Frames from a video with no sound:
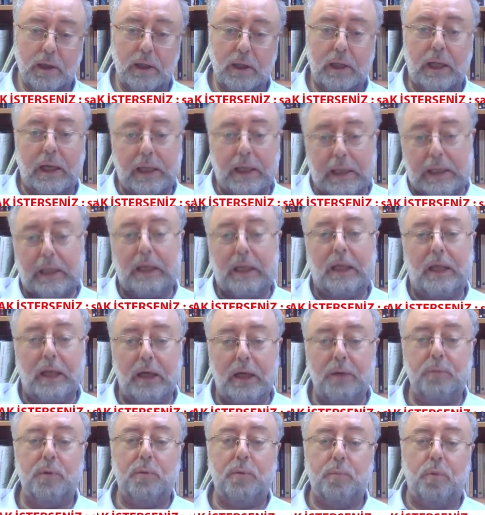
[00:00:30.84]
la
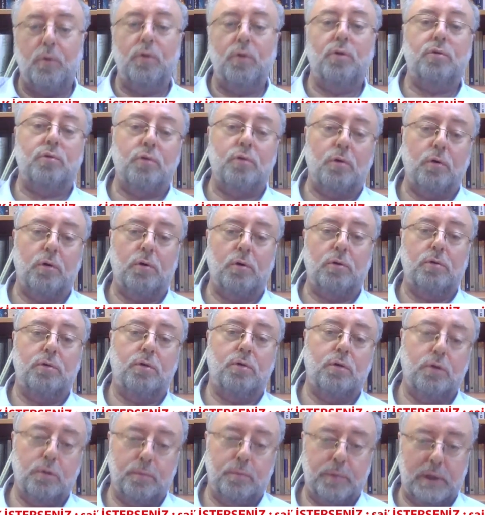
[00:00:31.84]
ilgili bir boyutu
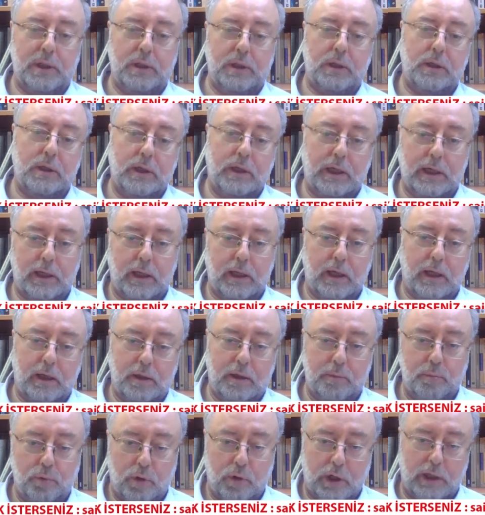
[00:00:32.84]
olduğunu bilirler.
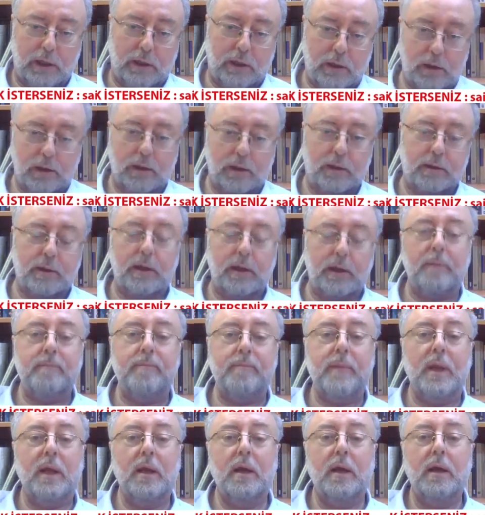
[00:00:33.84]
Yani bu
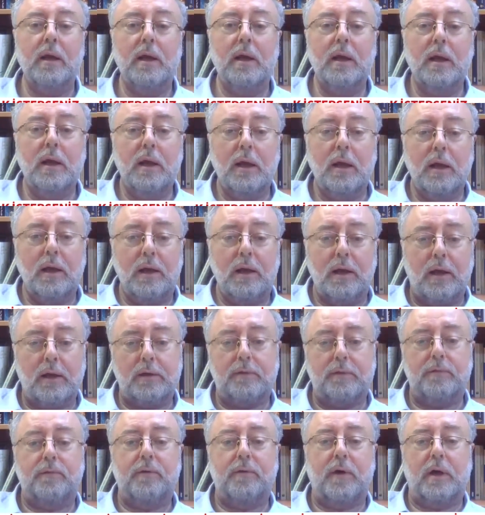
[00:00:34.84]
ayrılıkta
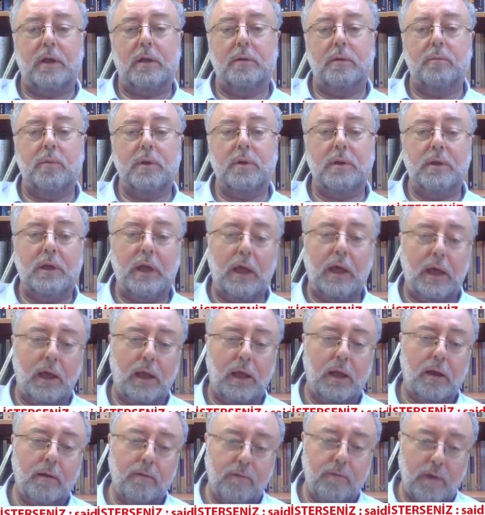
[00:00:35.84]
Latife Hanım'ın
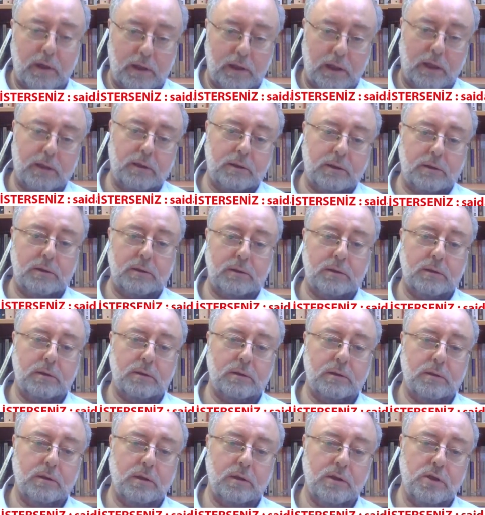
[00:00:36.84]
yeğeni Vedat
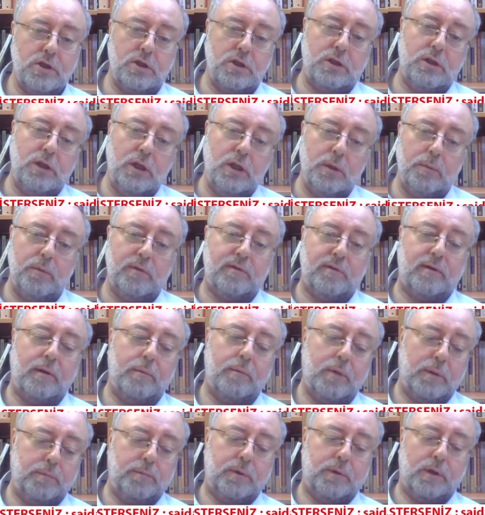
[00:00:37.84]
ciddi bir
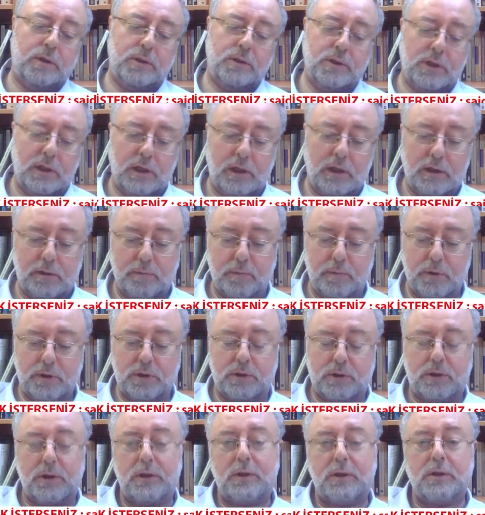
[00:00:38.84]
sebep teşkil
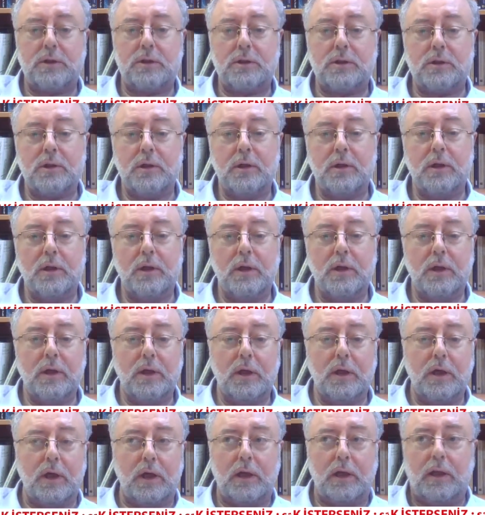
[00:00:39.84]
etmiştir.
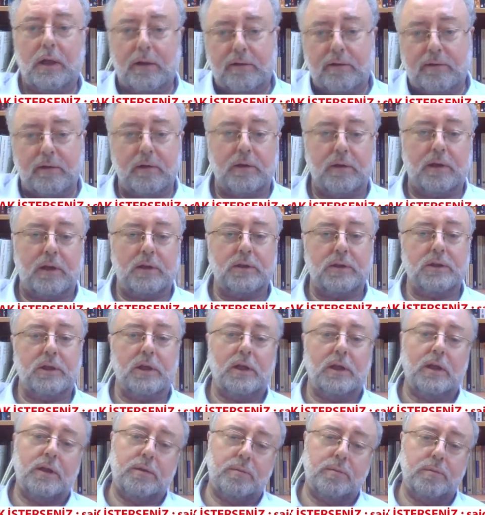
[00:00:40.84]
E nasıl
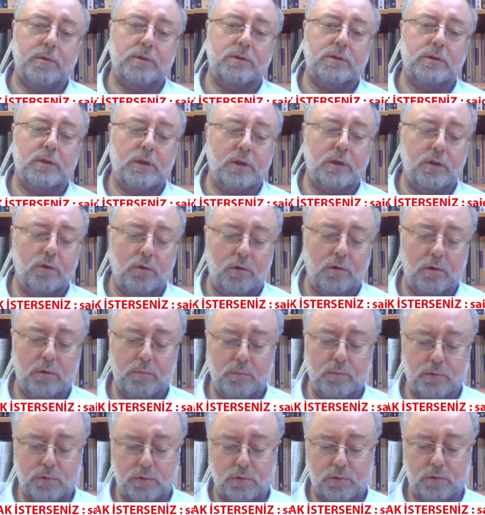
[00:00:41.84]
teşkil etmiştir? Ne
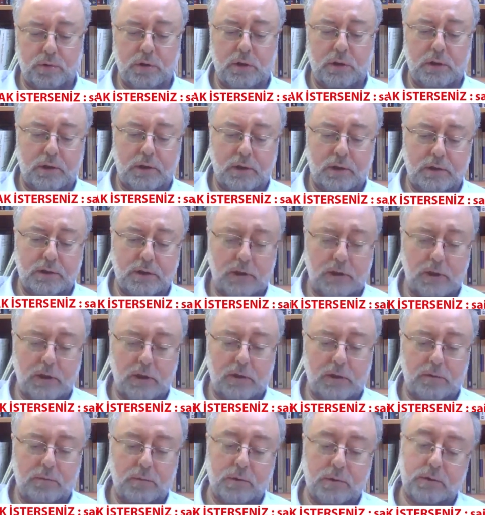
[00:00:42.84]
olmuştur da teşkil
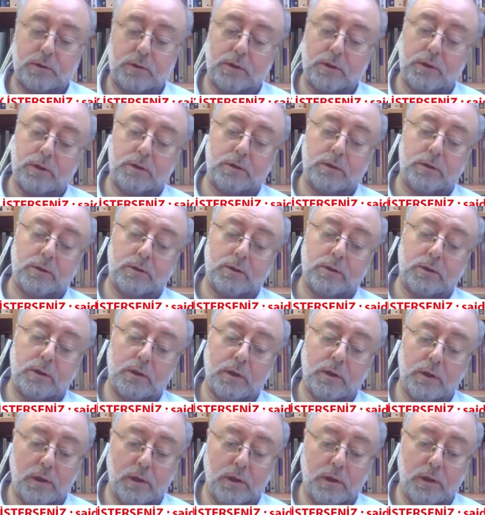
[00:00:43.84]
etmiştir?